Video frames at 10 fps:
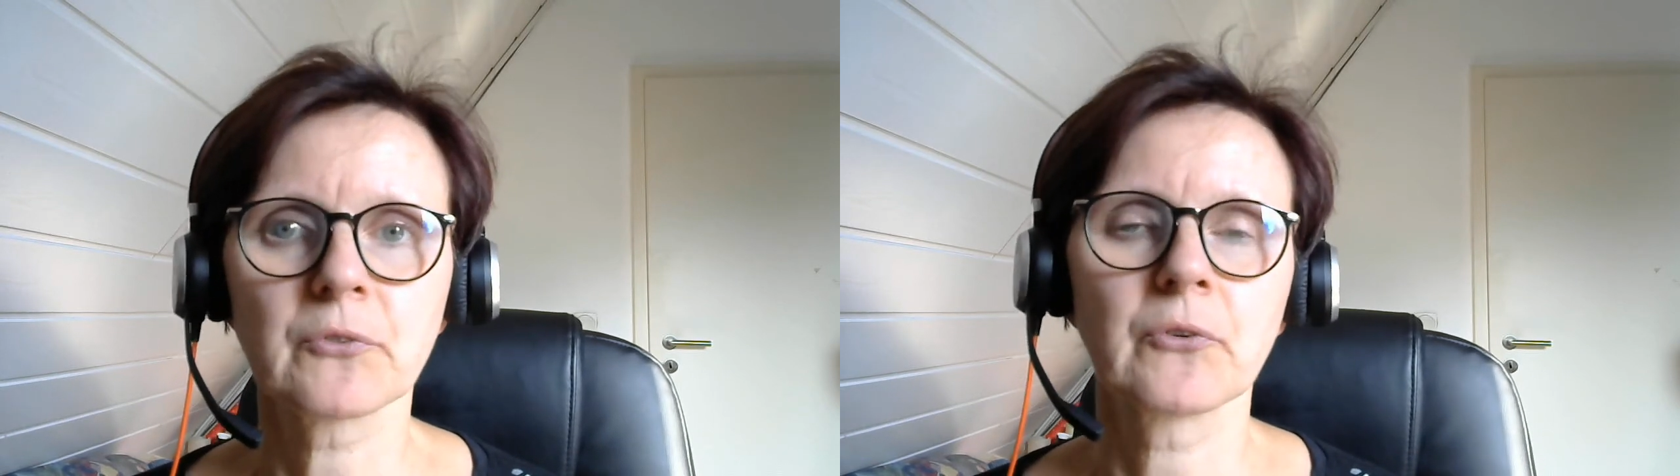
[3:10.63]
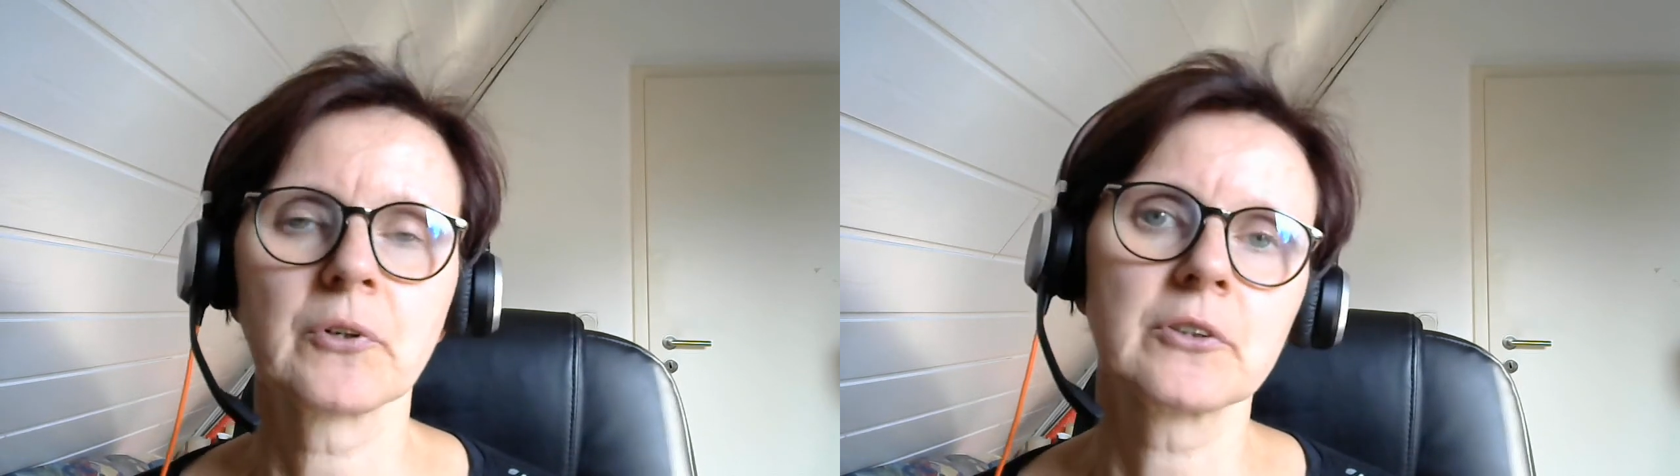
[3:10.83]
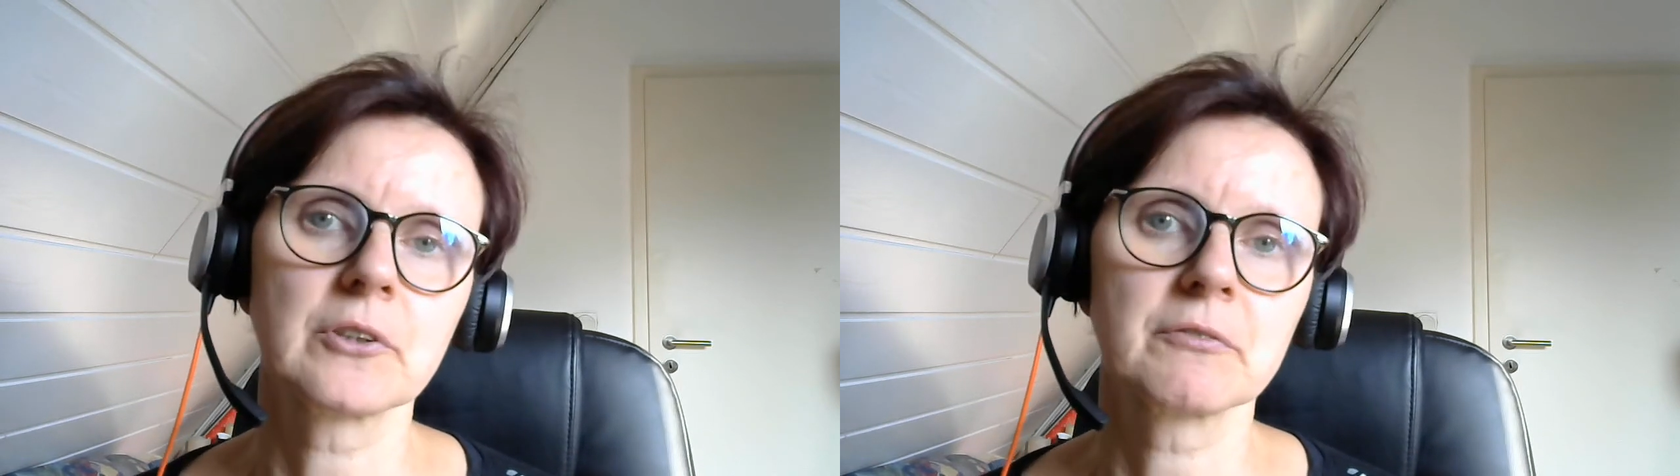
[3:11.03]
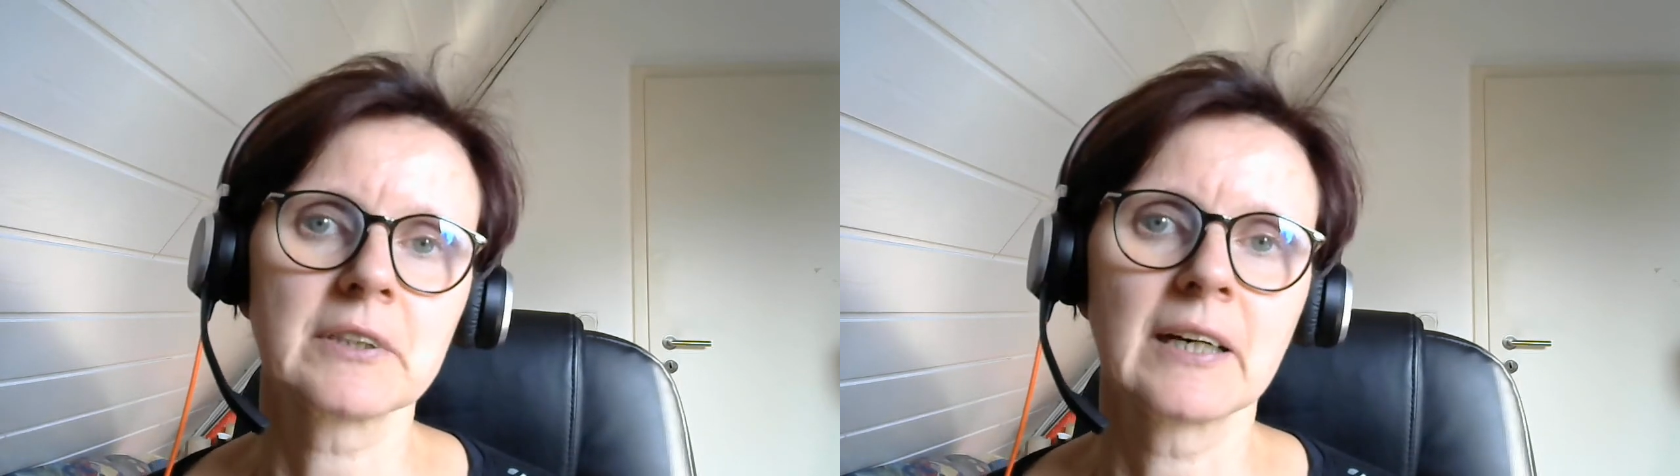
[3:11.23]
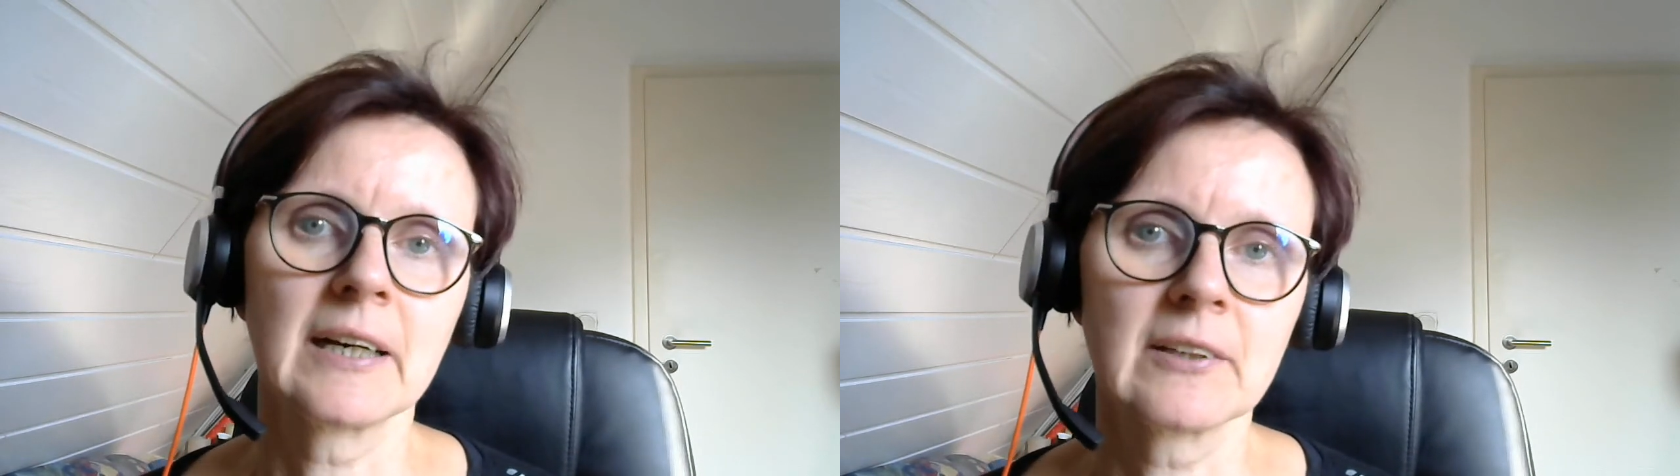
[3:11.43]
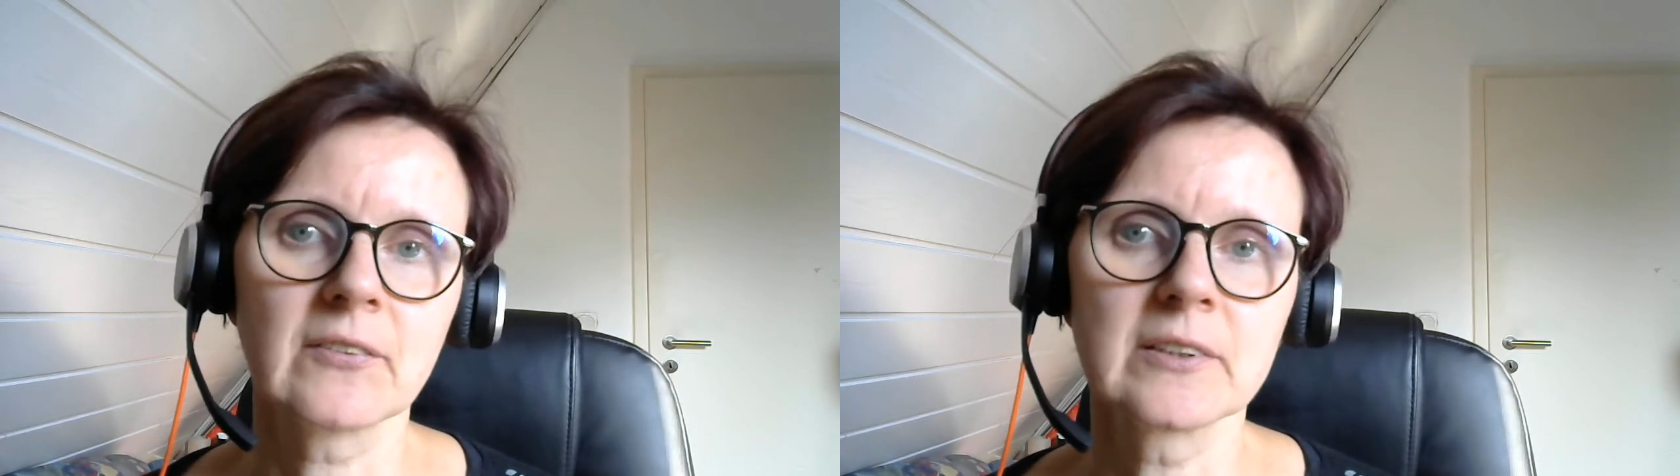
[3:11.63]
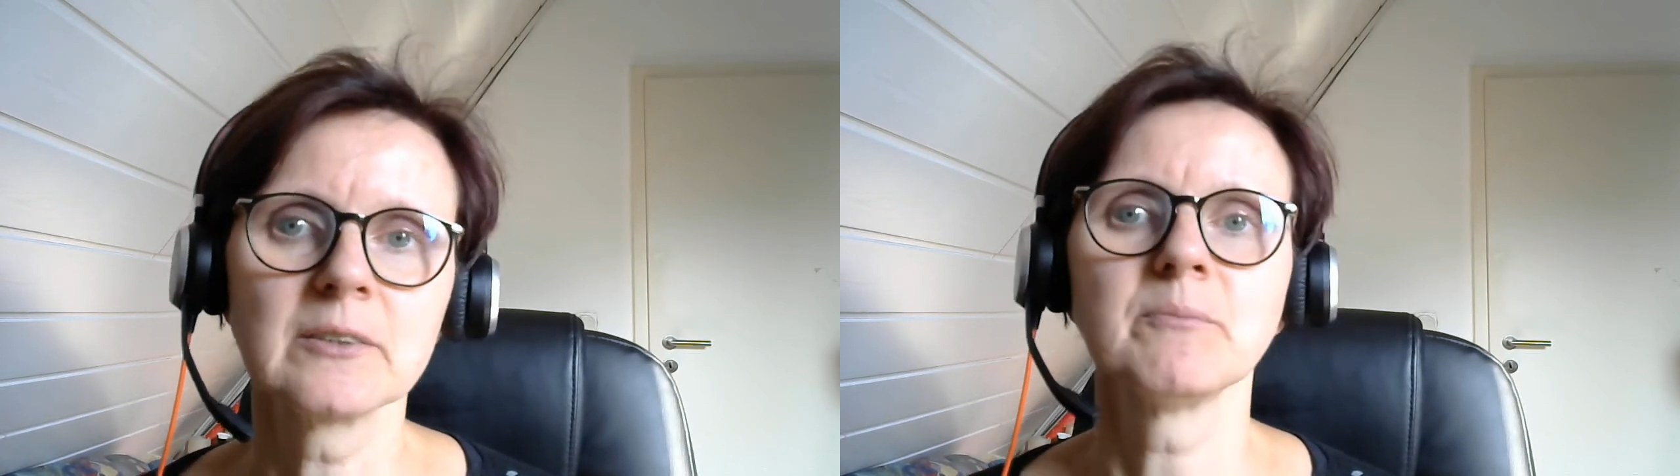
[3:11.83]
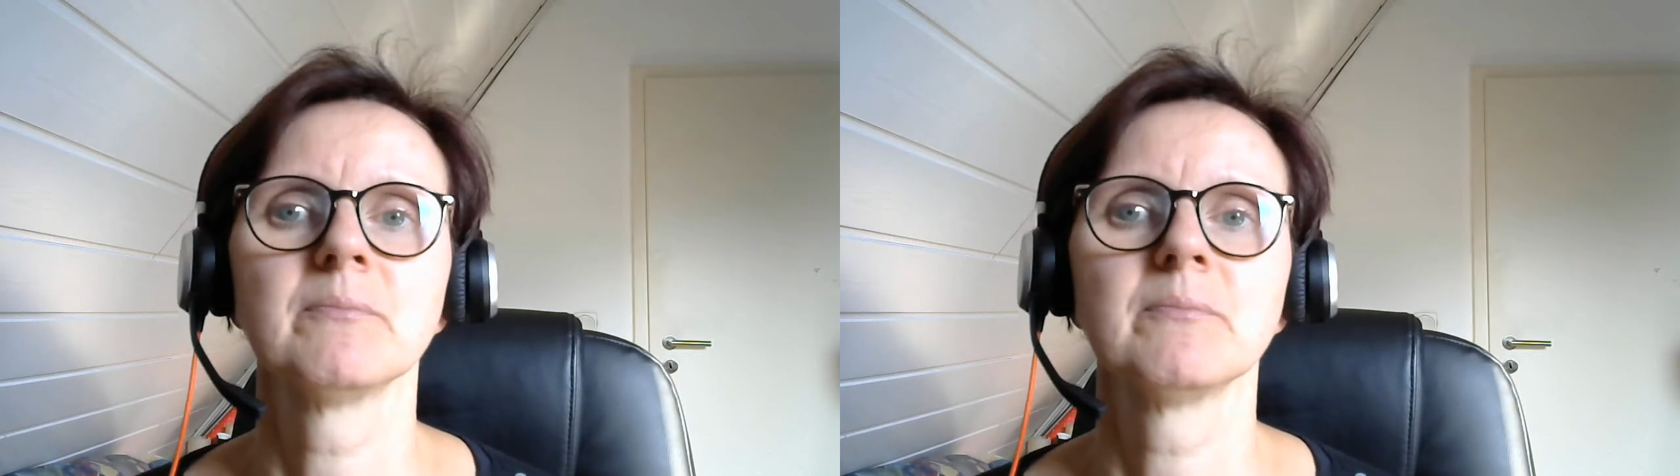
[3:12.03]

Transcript: zu euch auf die Reise.